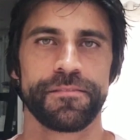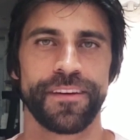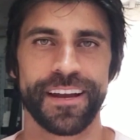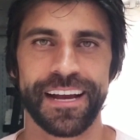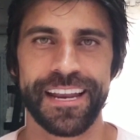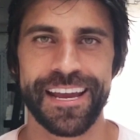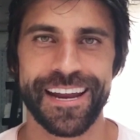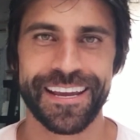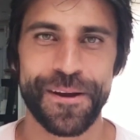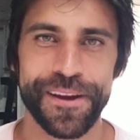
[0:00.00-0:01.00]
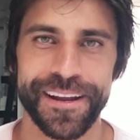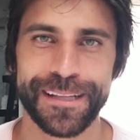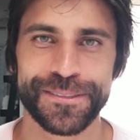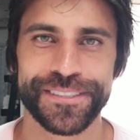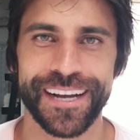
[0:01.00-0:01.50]
Fala galera, aqui é o
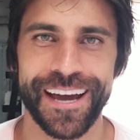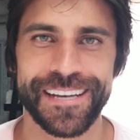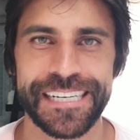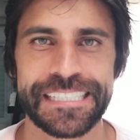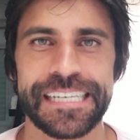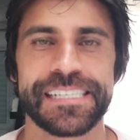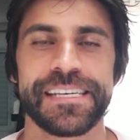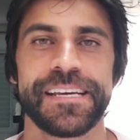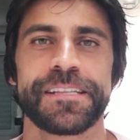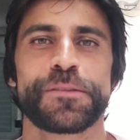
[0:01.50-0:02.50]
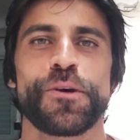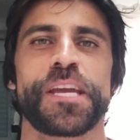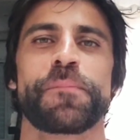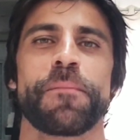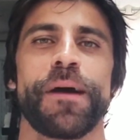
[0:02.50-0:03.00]
Renato de Sacada de Anestesia. Estou
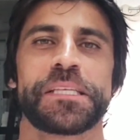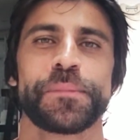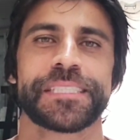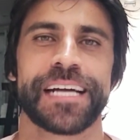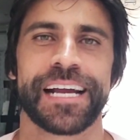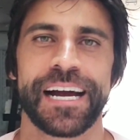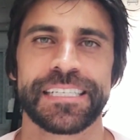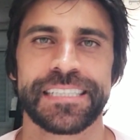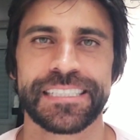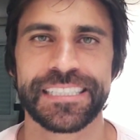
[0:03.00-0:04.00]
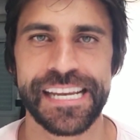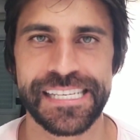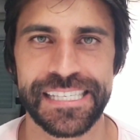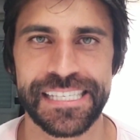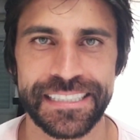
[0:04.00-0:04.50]
aqui para mais uma sacada das
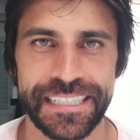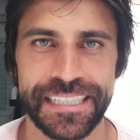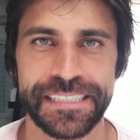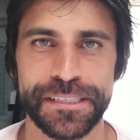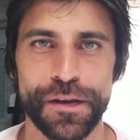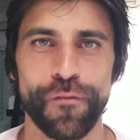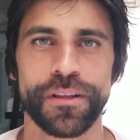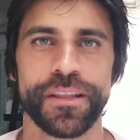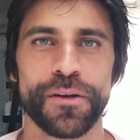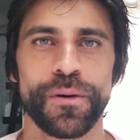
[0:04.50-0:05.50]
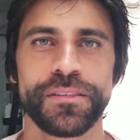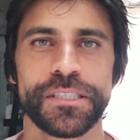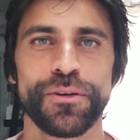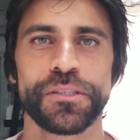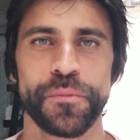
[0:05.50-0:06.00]
365 que eu vou dar no ano
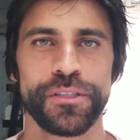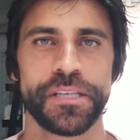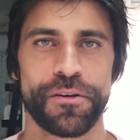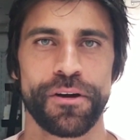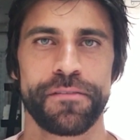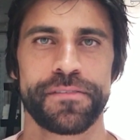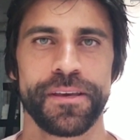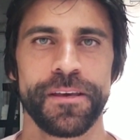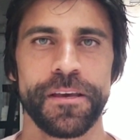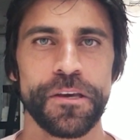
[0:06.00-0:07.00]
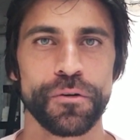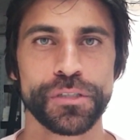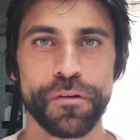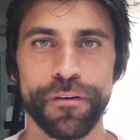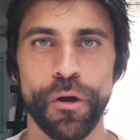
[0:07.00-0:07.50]
de 2019.
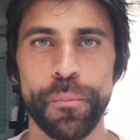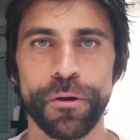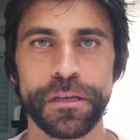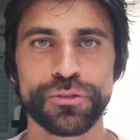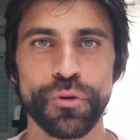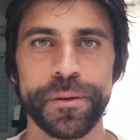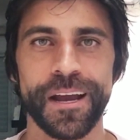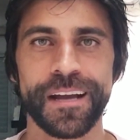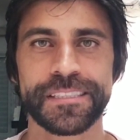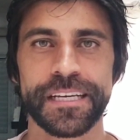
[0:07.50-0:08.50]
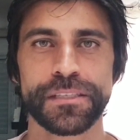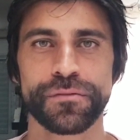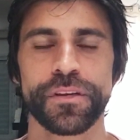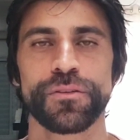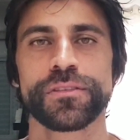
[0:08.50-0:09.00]
Hoje vou falar um pouquinho sobre
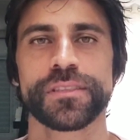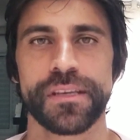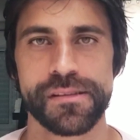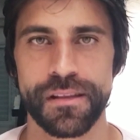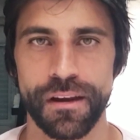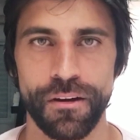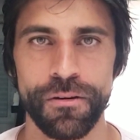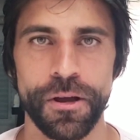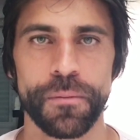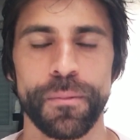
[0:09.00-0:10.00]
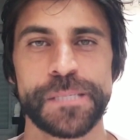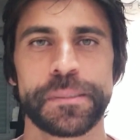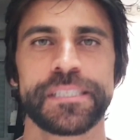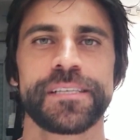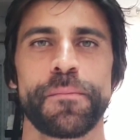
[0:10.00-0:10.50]
acesso venoso central, mais
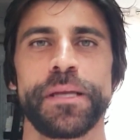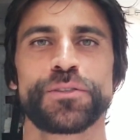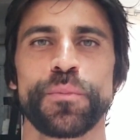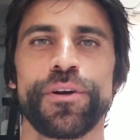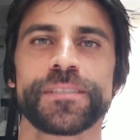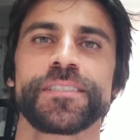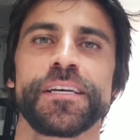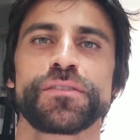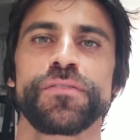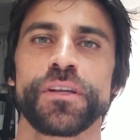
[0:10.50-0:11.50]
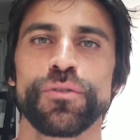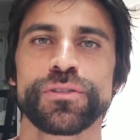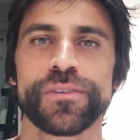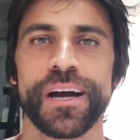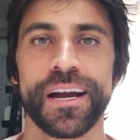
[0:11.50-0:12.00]
precisamente sobre o acesso
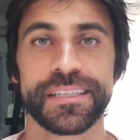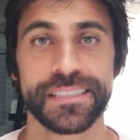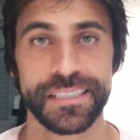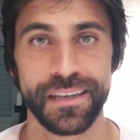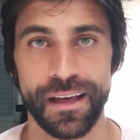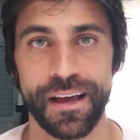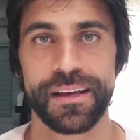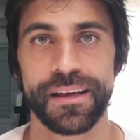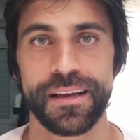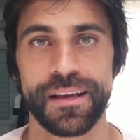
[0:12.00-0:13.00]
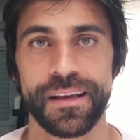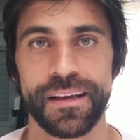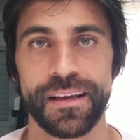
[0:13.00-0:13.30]
venoso axilar, tá?